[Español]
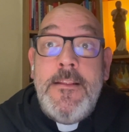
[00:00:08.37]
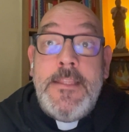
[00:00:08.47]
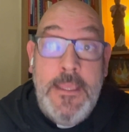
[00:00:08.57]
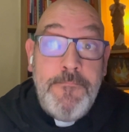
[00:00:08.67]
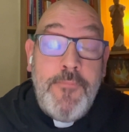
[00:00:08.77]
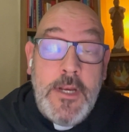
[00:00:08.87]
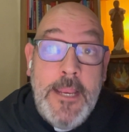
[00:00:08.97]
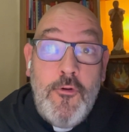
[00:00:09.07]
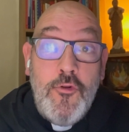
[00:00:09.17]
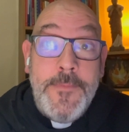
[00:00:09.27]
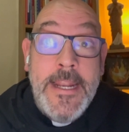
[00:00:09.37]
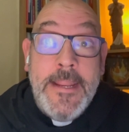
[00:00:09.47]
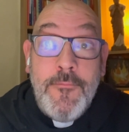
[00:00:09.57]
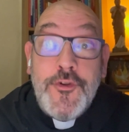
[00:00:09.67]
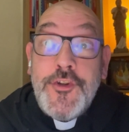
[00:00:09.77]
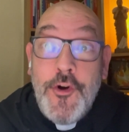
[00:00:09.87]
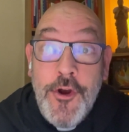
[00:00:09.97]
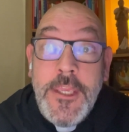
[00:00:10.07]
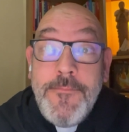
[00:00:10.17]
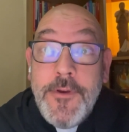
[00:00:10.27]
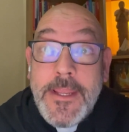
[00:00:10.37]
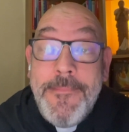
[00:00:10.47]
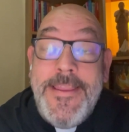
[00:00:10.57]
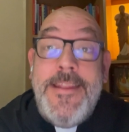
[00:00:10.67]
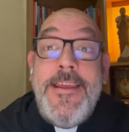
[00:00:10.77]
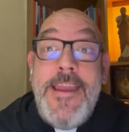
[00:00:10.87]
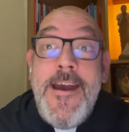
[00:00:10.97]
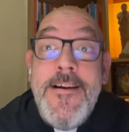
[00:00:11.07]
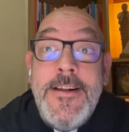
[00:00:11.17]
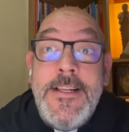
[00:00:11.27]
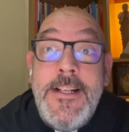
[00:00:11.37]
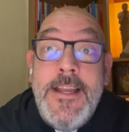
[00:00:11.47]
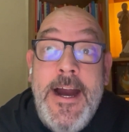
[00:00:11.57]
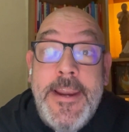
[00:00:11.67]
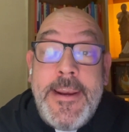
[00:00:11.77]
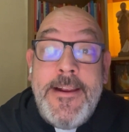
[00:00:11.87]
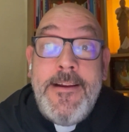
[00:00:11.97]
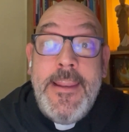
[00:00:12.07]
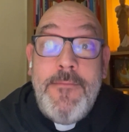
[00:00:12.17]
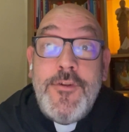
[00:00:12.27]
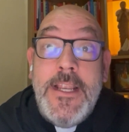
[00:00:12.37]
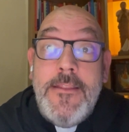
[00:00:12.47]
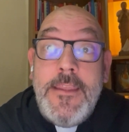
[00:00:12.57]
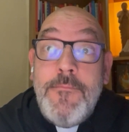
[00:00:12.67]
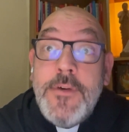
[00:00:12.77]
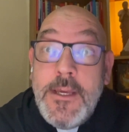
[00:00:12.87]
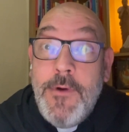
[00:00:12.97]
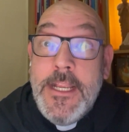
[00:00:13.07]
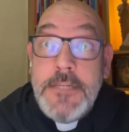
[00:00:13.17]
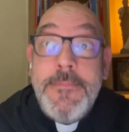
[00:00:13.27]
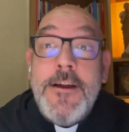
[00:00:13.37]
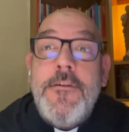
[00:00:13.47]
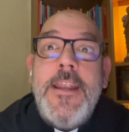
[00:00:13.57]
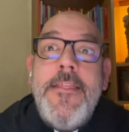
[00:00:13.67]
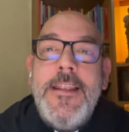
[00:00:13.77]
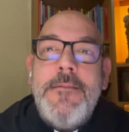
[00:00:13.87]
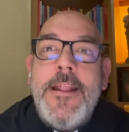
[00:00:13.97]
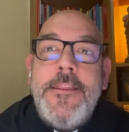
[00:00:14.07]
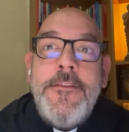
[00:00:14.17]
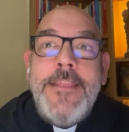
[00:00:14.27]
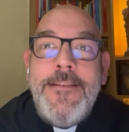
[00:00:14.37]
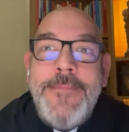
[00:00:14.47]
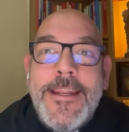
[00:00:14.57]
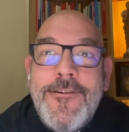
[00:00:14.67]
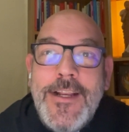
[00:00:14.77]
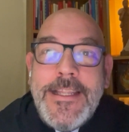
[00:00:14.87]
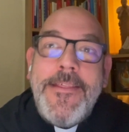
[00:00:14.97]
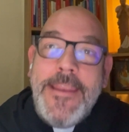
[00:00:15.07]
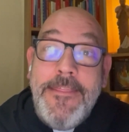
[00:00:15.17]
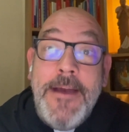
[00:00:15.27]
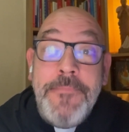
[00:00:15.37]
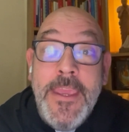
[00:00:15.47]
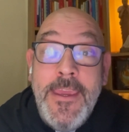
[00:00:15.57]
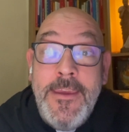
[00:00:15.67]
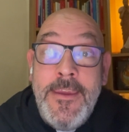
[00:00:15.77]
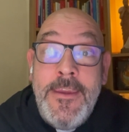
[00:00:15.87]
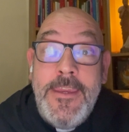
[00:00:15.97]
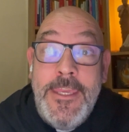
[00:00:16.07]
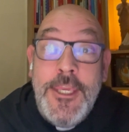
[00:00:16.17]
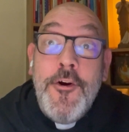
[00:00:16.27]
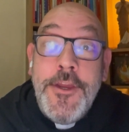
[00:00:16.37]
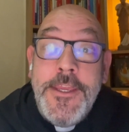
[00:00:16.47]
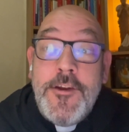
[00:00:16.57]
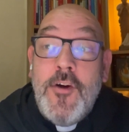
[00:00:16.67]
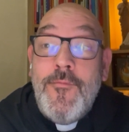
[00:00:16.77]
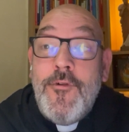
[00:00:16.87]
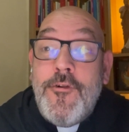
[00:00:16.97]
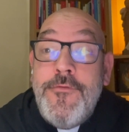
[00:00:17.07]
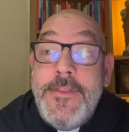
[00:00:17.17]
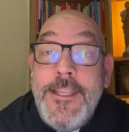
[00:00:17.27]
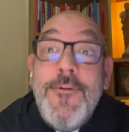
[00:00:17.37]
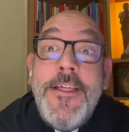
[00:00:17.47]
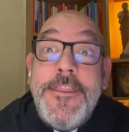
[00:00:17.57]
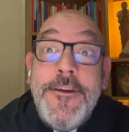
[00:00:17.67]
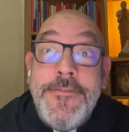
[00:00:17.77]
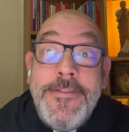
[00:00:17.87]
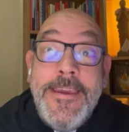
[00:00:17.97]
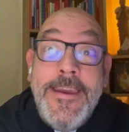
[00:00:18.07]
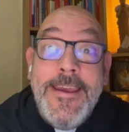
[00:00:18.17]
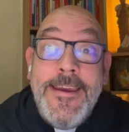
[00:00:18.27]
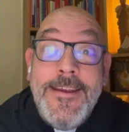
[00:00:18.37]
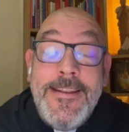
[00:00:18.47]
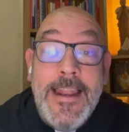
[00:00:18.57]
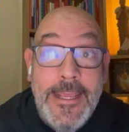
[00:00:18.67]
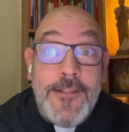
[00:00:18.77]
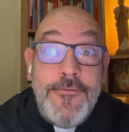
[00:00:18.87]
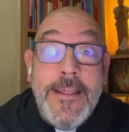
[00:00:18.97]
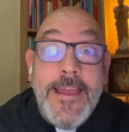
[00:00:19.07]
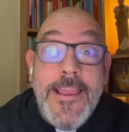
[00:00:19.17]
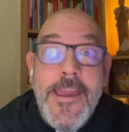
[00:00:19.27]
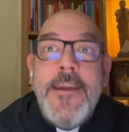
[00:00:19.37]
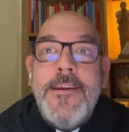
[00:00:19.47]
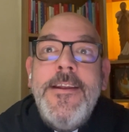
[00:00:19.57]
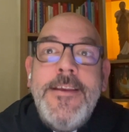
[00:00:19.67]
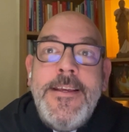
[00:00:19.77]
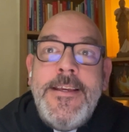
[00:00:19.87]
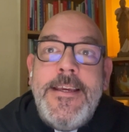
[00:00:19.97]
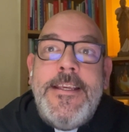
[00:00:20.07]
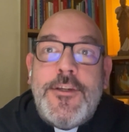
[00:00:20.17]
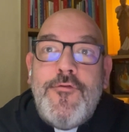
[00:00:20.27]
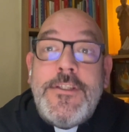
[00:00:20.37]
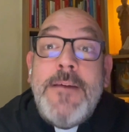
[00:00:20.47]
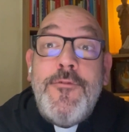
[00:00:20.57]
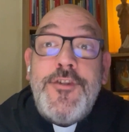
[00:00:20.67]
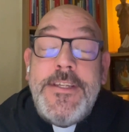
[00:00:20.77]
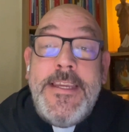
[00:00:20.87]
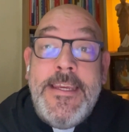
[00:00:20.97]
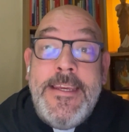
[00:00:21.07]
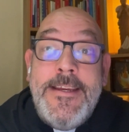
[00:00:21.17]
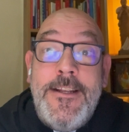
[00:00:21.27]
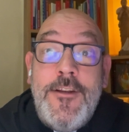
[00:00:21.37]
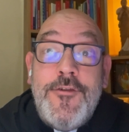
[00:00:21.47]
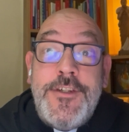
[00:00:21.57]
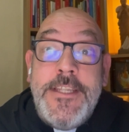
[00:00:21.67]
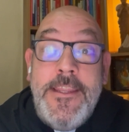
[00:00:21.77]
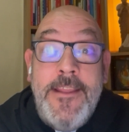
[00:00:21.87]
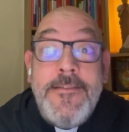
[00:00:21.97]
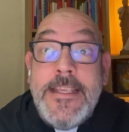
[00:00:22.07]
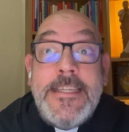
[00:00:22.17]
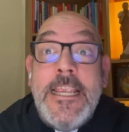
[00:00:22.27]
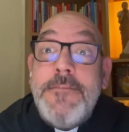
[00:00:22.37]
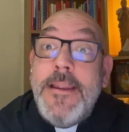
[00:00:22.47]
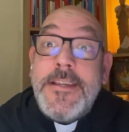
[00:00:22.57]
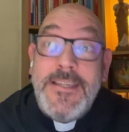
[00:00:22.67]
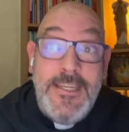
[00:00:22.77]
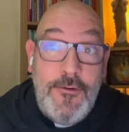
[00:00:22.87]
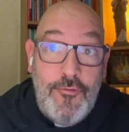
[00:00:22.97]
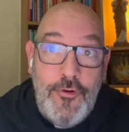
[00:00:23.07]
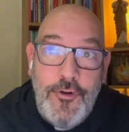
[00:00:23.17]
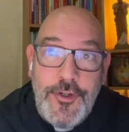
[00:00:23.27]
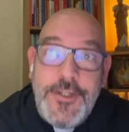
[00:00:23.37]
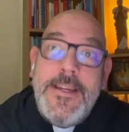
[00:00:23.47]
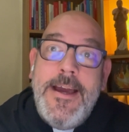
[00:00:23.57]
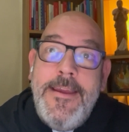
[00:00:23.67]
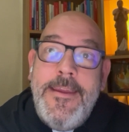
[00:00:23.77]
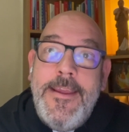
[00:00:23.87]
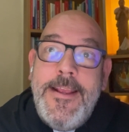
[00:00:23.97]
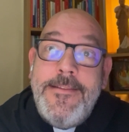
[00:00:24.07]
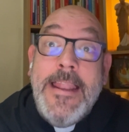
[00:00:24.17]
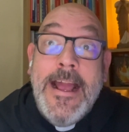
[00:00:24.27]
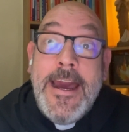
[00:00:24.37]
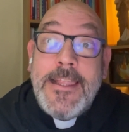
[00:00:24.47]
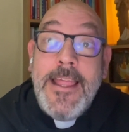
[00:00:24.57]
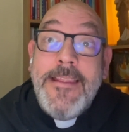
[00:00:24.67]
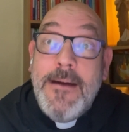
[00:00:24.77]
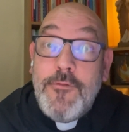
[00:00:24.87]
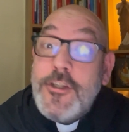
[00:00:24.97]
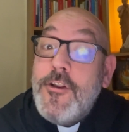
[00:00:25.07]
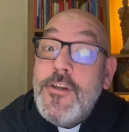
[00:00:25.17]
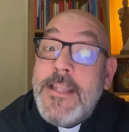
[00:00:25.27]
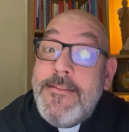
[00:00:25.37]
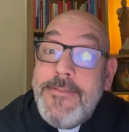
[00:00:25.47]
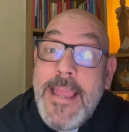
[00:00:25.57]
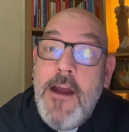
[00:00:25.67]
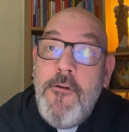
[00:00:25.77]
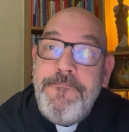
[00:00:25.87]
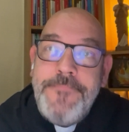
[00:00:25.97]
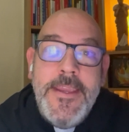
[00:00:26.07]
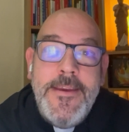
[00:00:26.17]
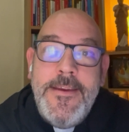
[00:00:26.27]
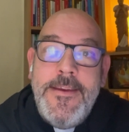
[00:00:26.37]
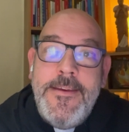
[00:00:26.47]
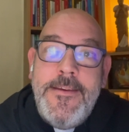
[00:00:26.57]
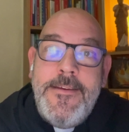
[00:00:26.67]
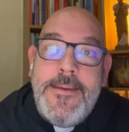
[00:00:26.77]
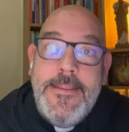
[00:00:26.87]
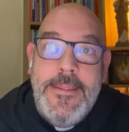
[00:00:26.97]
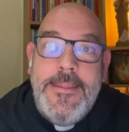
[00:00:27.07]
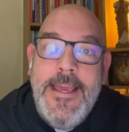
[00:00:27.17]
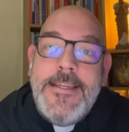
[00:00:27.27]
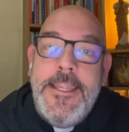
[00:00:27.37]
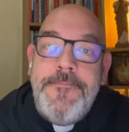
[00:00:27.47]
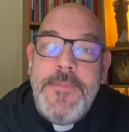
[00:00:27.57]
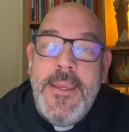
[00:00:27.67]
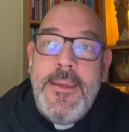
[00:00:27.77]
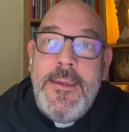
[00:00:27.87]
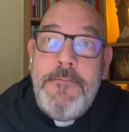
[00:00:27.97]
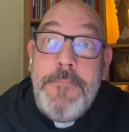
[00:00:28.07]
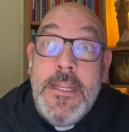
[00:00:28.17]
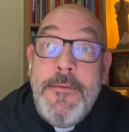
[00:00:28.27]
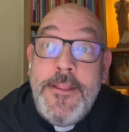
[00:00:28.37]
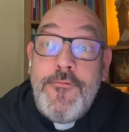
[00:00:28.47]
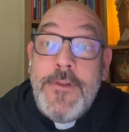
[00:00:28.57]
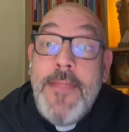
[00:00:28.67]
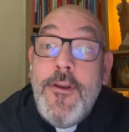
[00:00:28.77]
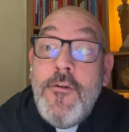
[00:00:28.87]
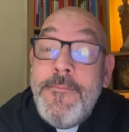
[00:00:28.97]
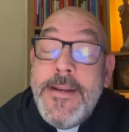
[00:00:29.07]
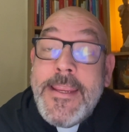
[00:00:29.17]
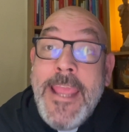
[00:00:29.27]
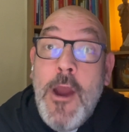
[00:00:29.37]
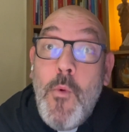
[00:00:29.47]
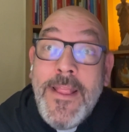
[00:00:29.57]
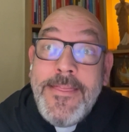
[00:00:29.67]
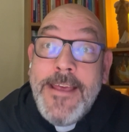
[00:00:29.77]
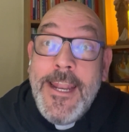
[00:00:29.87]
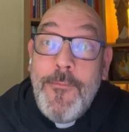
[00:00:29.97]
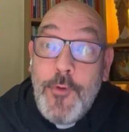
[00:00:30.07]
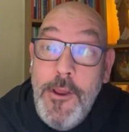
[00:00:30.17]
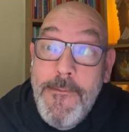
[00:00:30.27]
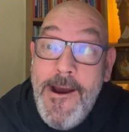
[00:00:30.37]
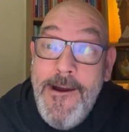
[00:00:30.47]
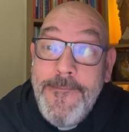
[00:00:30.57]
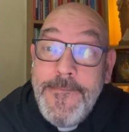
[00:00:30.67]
tiempo que culminaremos hoy porque mañana ya arrancaremos el tiempo de cuaresma con la celebración del miércoles de ceniza. Y hoy, como continuación de la lectura de ayer, escuchamos eh, los siguientes seis versículos eh, de la carta del apóstol Santiago, que dice así, Bienaventurado el hombre que aguanta la prueba